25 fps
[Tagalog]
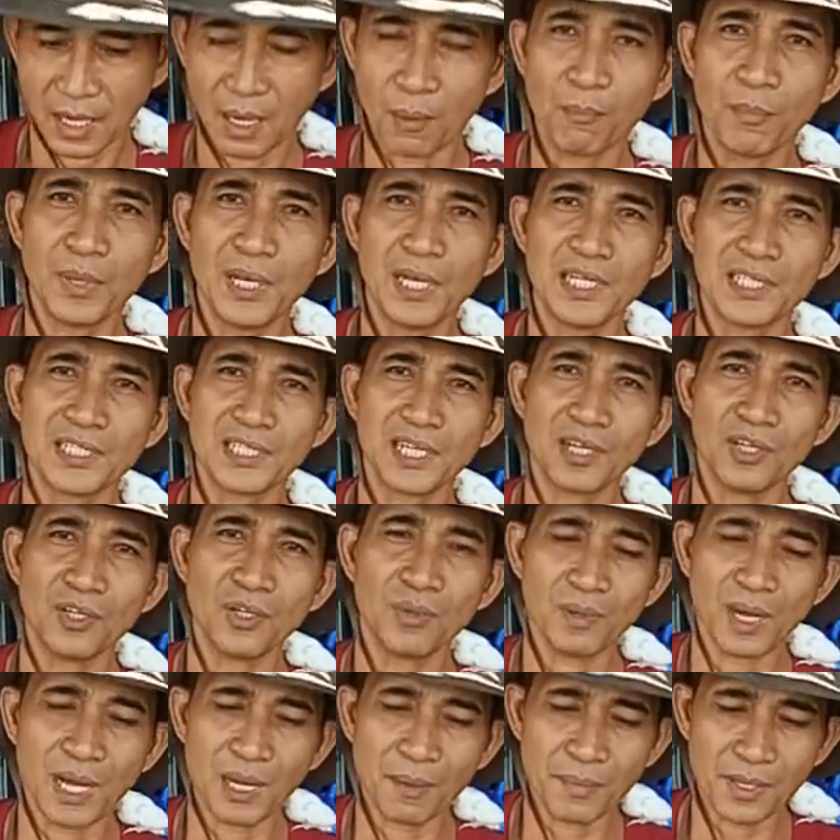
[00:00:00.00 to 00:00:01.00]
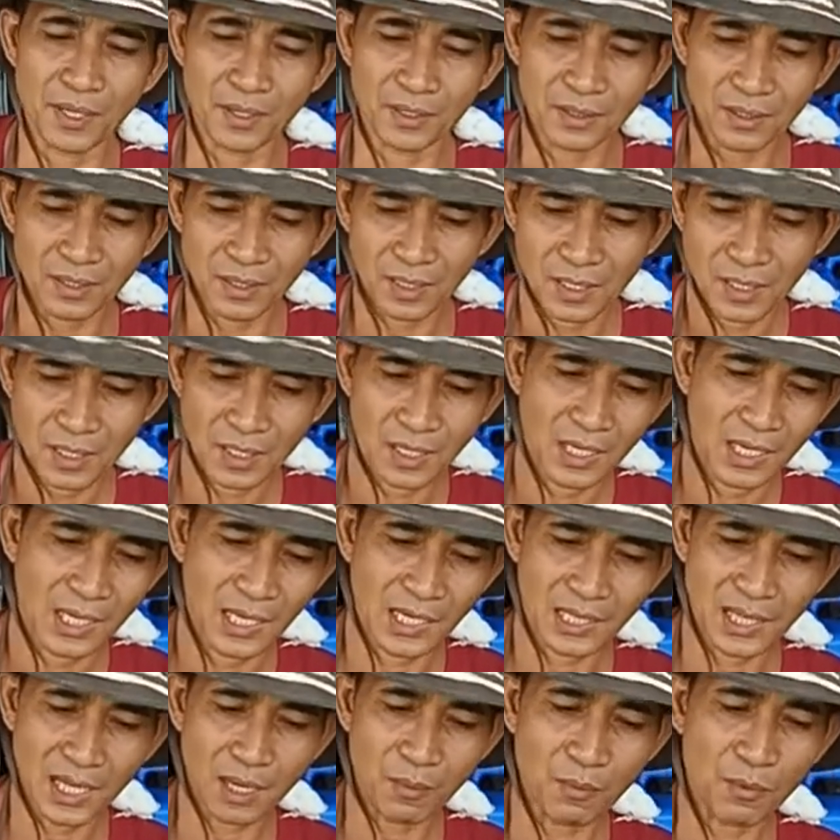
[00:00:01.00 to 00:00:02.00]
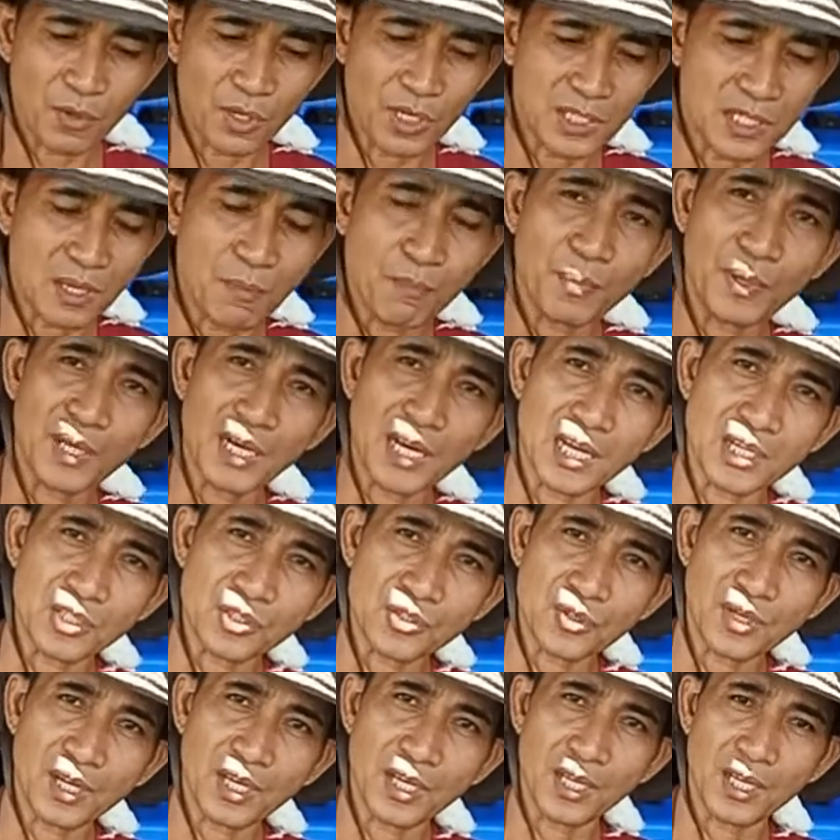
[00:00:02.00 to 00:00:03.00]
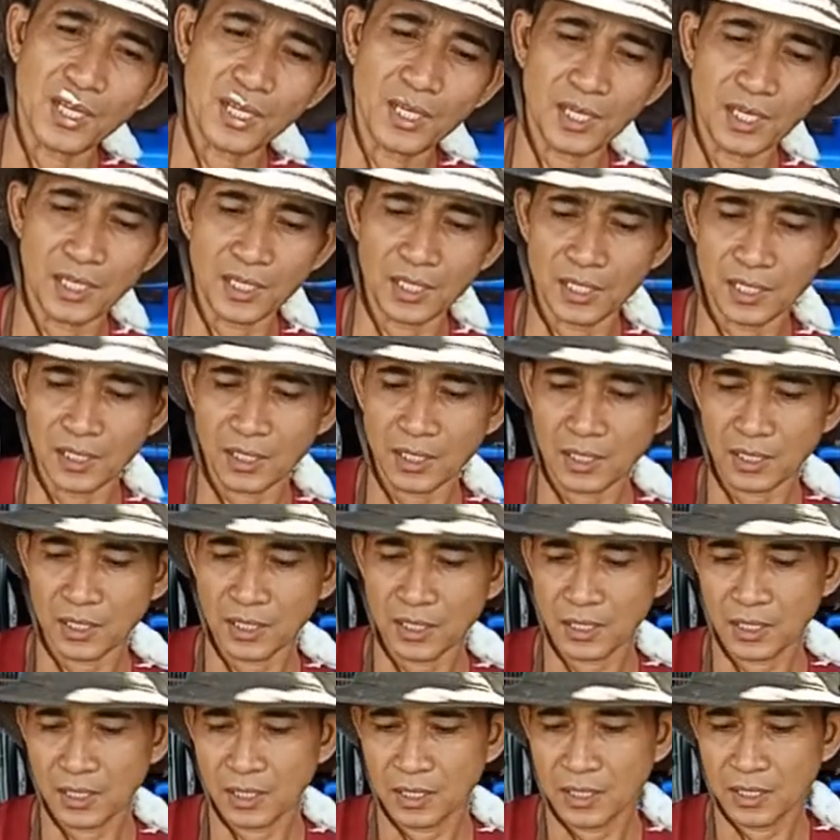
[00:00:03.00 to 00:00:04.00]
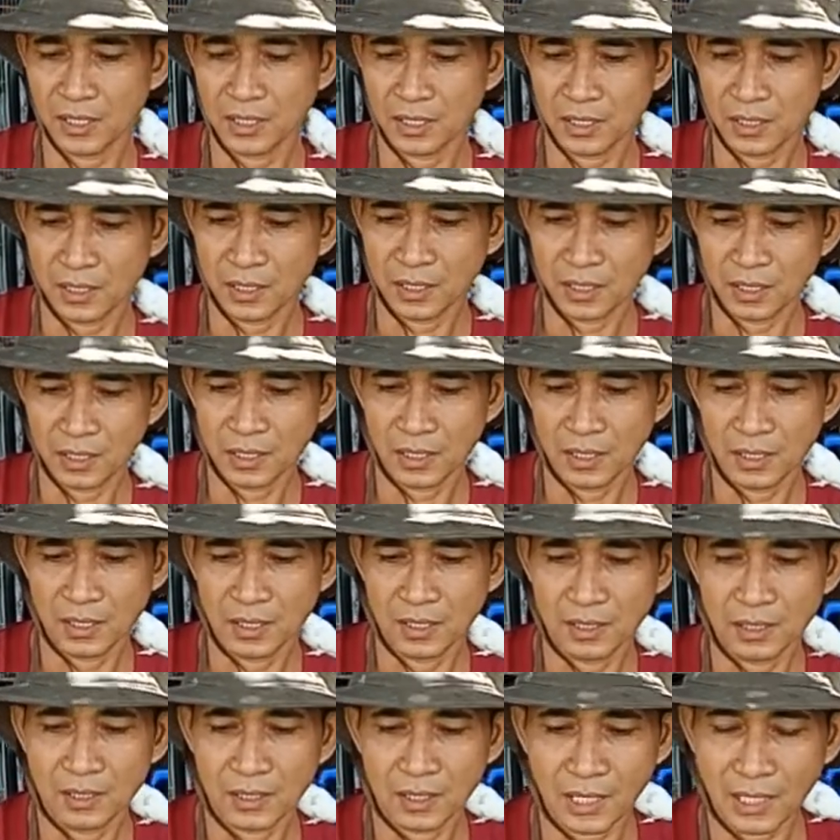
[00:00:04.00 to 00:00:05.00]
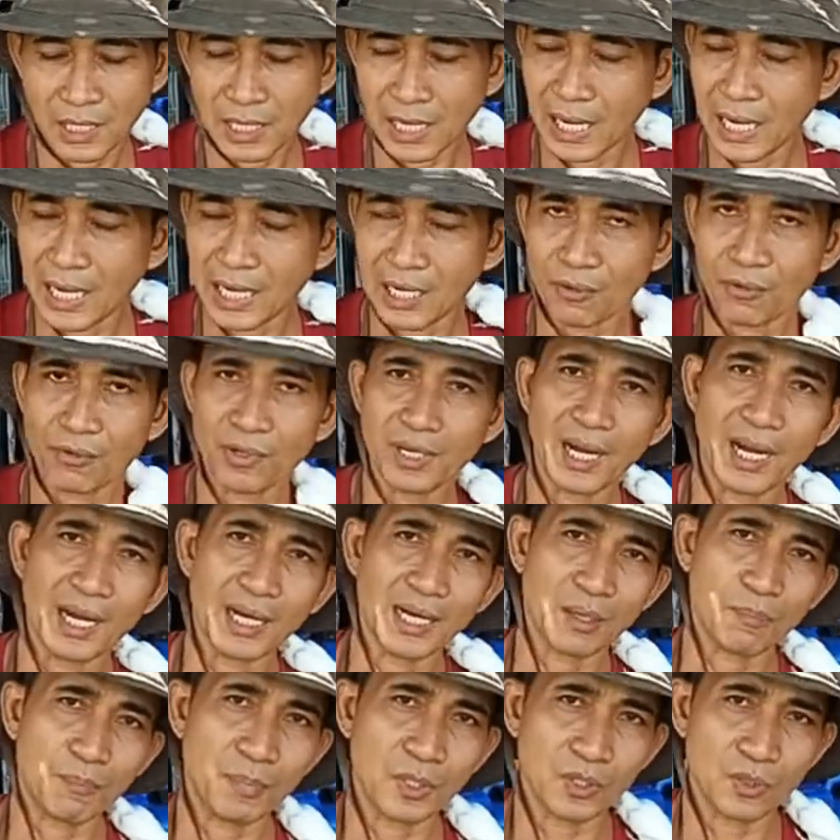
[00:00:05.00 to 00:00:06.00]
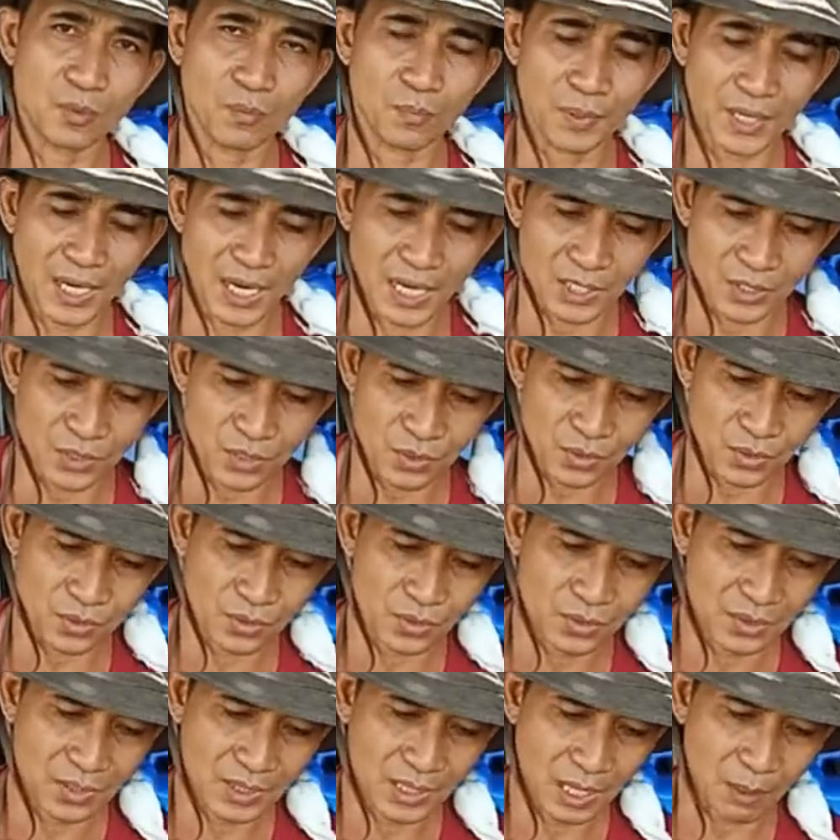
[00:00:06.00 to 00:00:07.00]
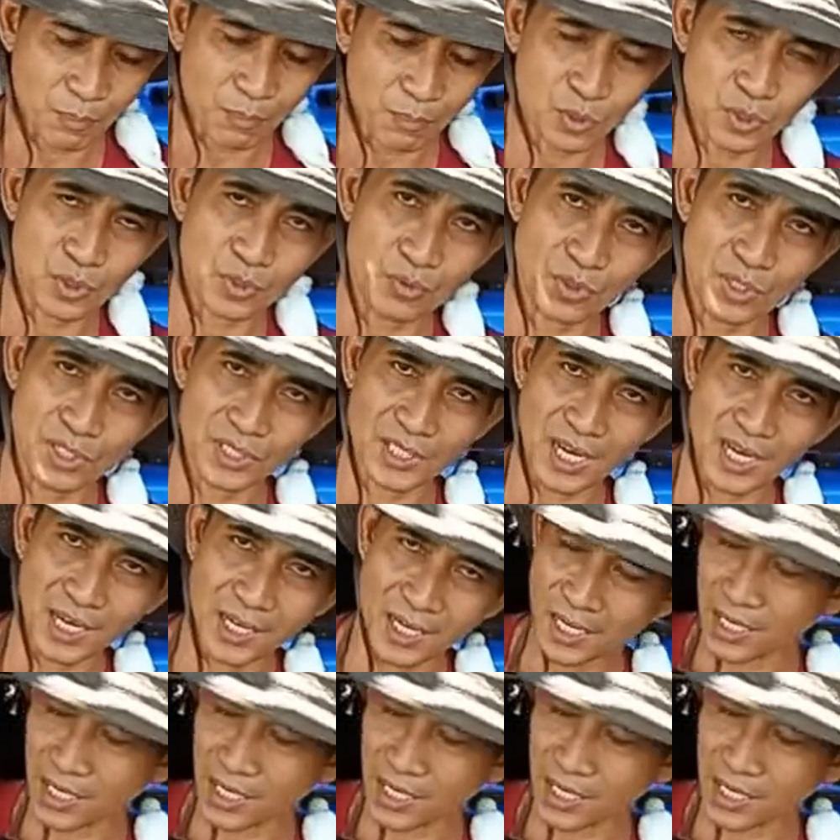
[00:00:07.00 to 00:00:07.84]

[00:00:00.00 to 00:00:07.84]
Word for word: ang bilis lang dumami o oh. Kita mo, isang piraso nagiging nagkakaroon ng anak pitong piraso. Tapos yung isang